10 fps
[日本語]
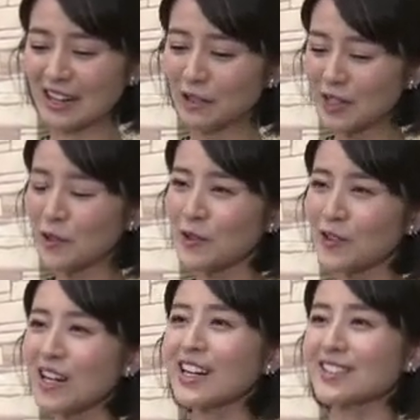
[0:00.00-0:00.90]
お手頃
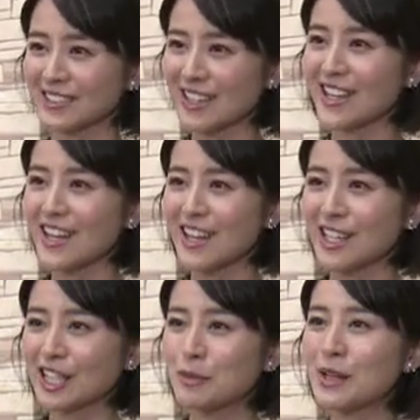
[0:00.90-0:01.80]
価格で
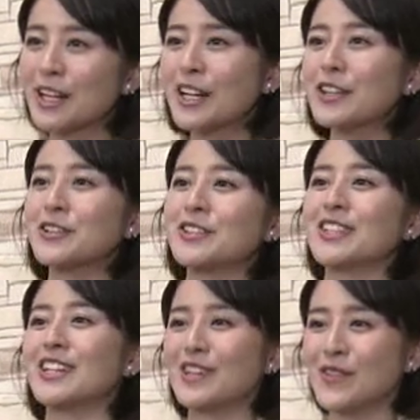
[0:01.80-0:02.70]
食べられるよう
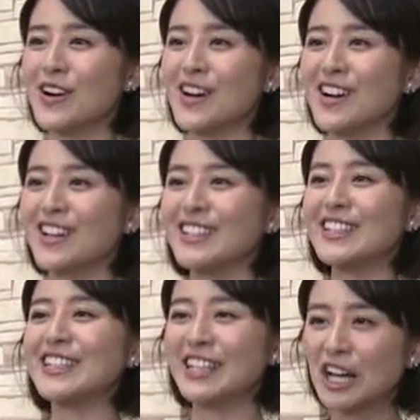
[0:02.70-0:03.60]
になれば
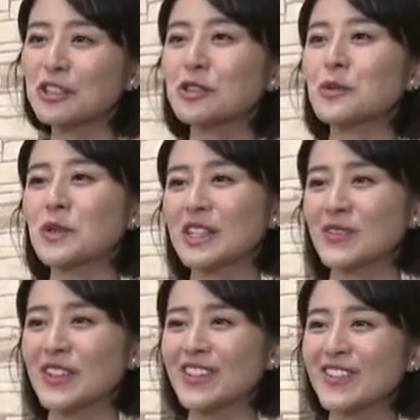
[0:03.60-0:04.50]
いいなと思って
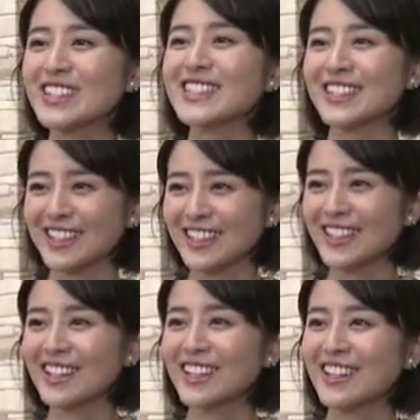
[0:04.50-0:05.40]
見てました
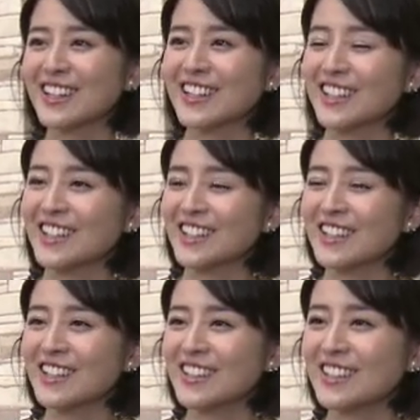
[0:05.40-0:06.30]
ね。ナマコ
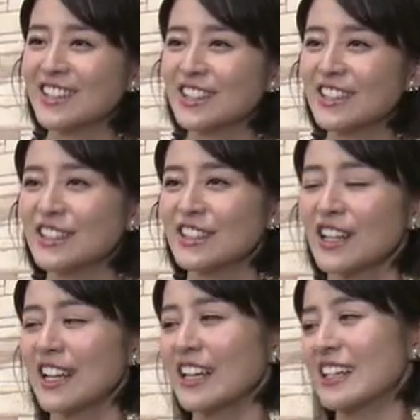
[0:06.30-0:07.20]
もありましたけど。
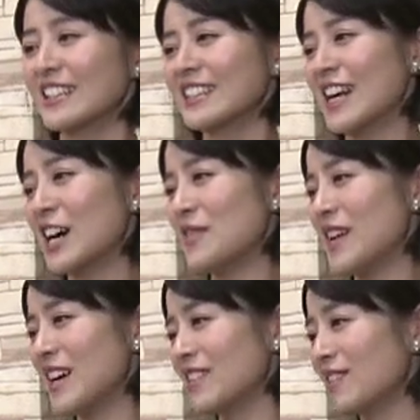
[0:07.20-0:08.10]

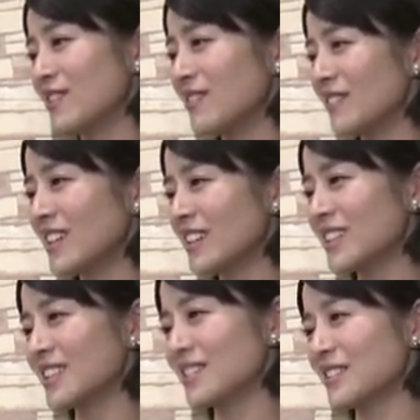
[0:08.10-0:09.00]
ナマコ
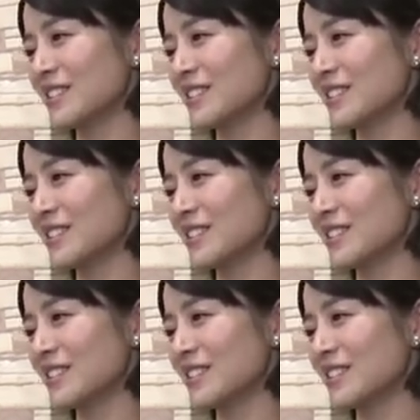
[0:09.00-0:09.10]
は